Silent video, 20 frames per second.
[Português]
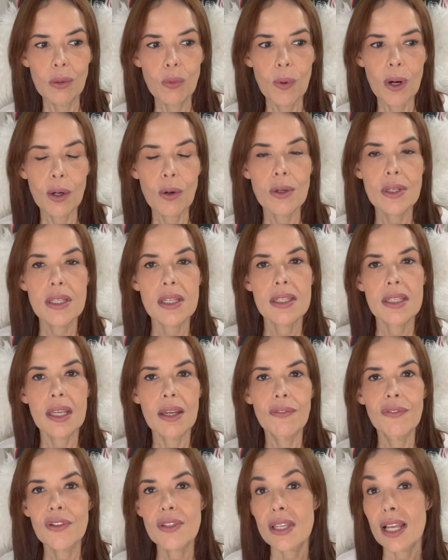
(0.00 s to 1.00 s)
uma coisa
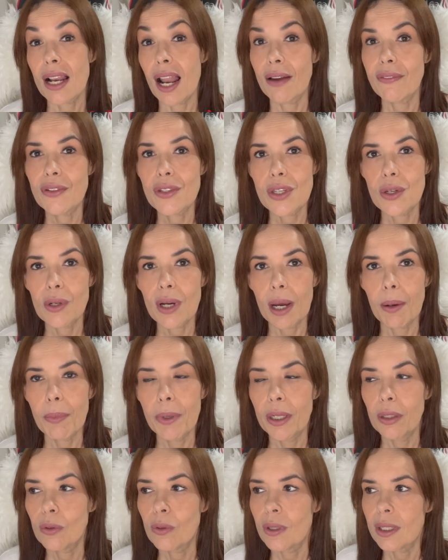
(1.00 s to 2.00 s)
assim, você lava o seu
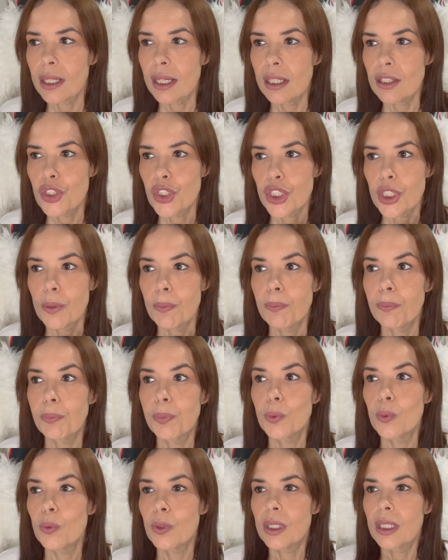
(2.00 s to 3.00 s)
cabelo com aquele
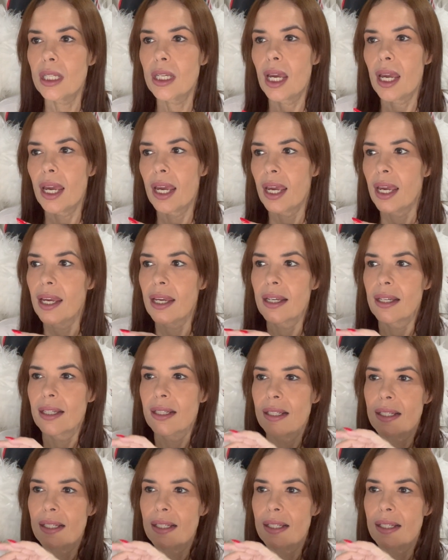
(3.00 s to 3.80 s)
shampoo que é,